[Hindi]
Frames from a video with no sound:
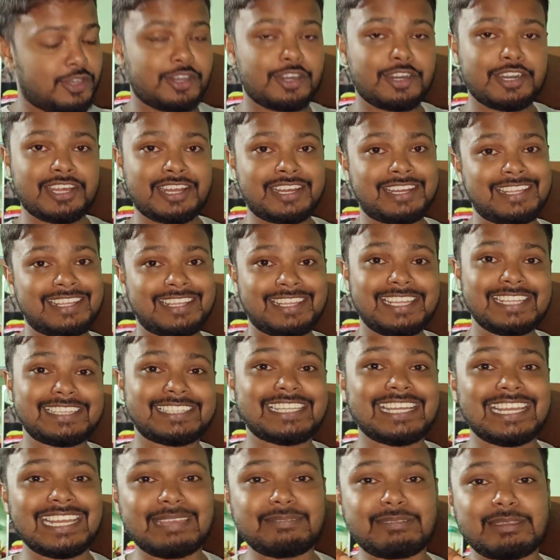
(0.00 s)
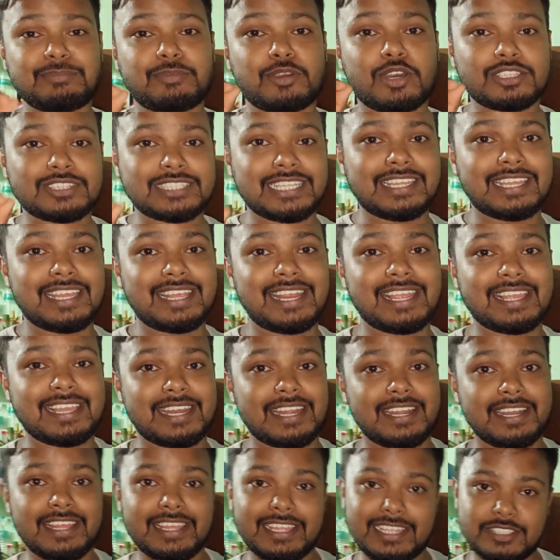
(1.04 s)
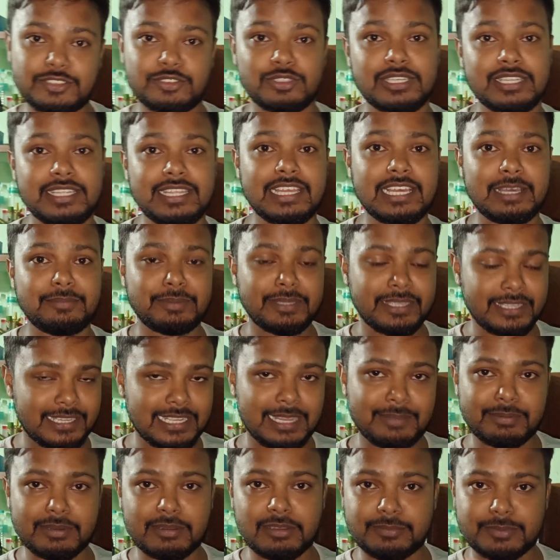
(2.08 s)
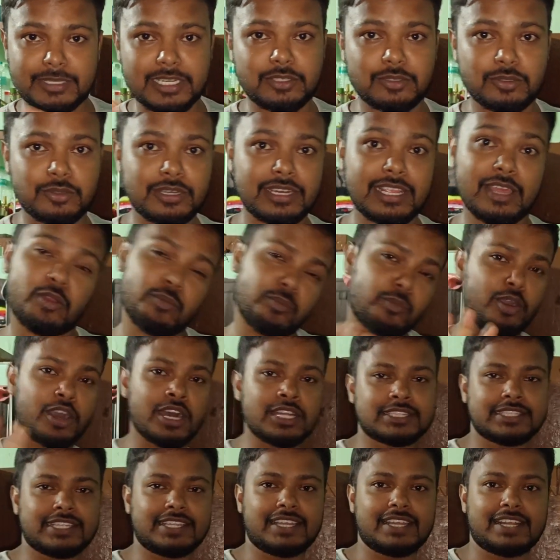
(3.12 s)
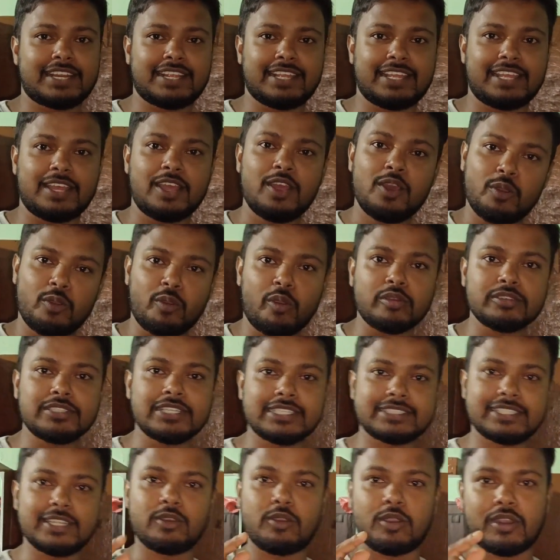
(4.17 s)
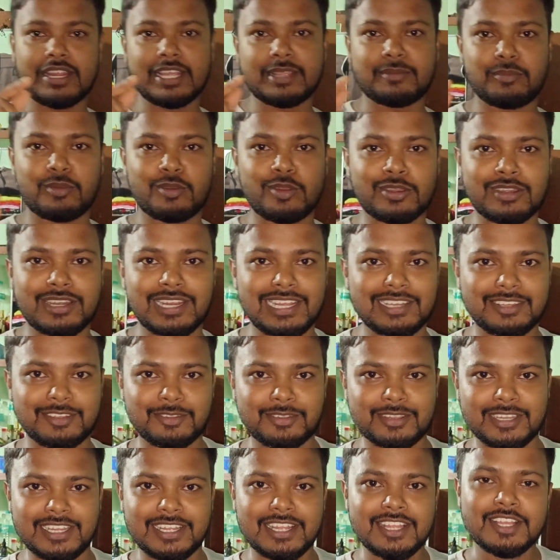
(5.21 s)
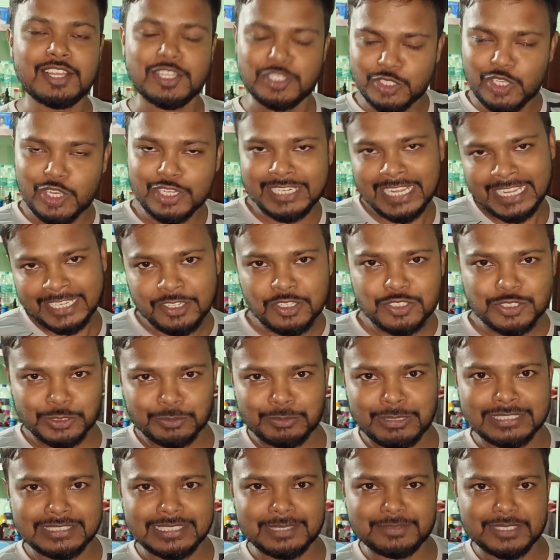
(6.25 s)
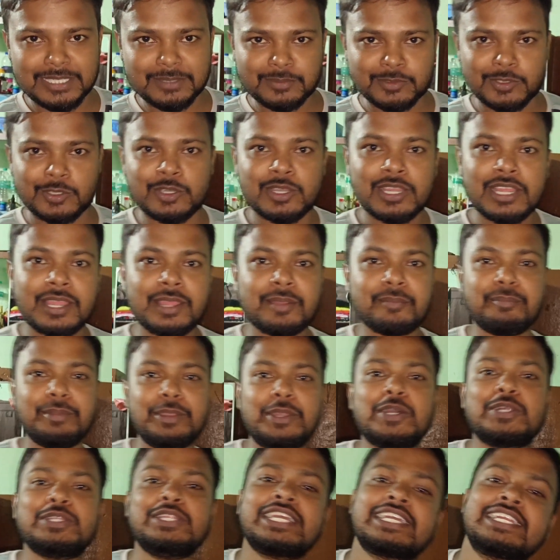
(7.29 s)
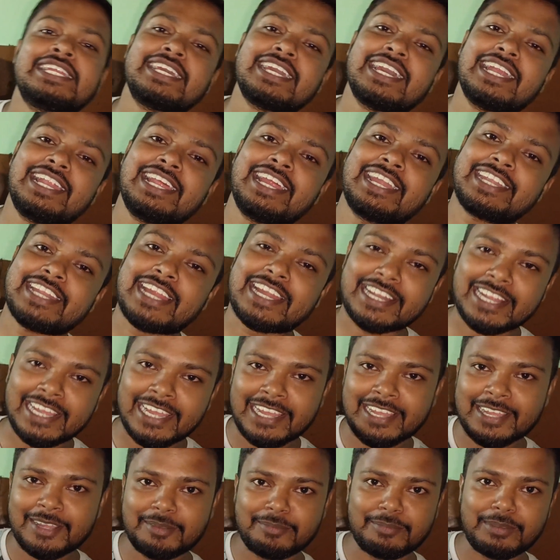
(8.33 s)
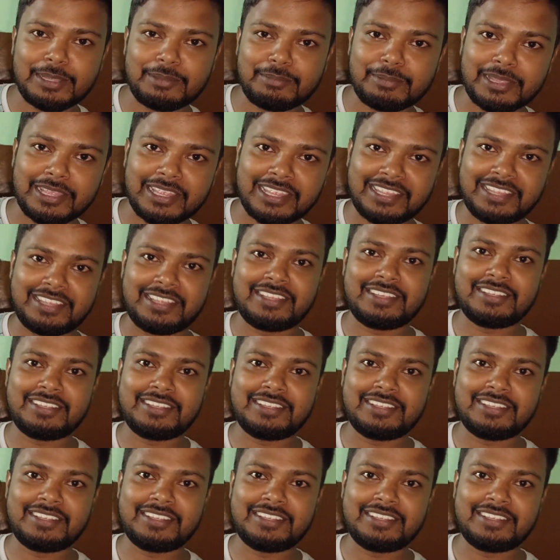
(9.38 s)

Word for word: और ईद के लिए भाई बहुत तैयारी करना है एक्चुअली यहाँ पे कपड़ा वपड़ा धो रहे और बहुत तैयारी है हो सकता है और एक ब्लॉग डाल दूंगा सो थैंक यू सो मच सब सबको वीडियो देखने के लिए टाटा बाय बाय